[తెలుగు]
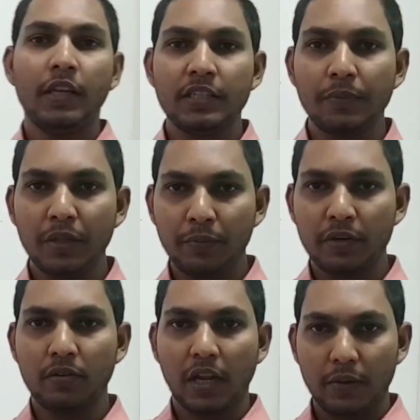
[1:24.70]
నేను
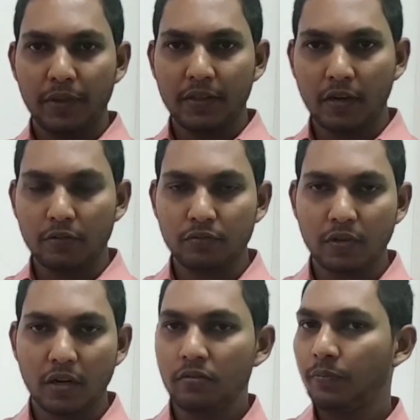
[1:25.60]
చెప్పింది మీకు అర్థమైందని
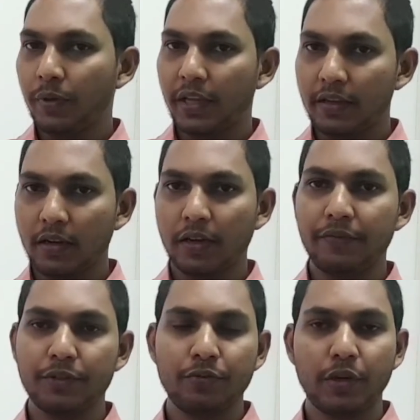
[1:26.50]
అనుకుంటున్నాను మీకు ఏదైనా
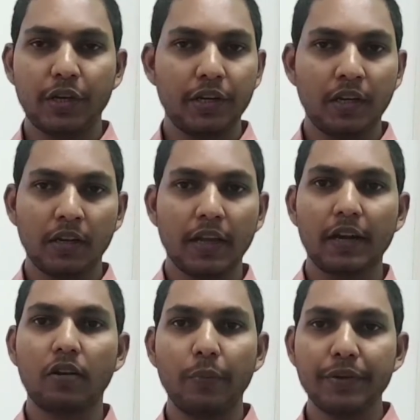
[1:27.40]
కన్ఫ్యూజన్ ఉంటే కనుక నాకు
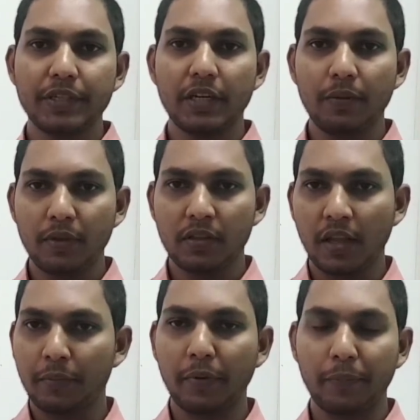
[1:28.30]
ఇక్కడ కామెంట్ చేయండి
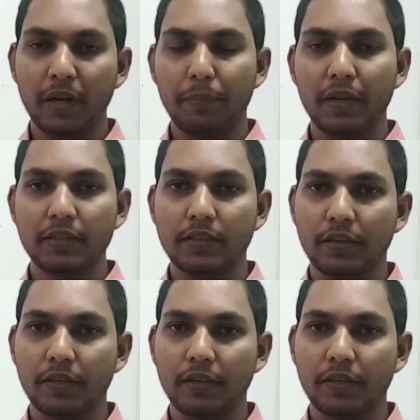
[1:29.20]
నేను దానికి రిప్లై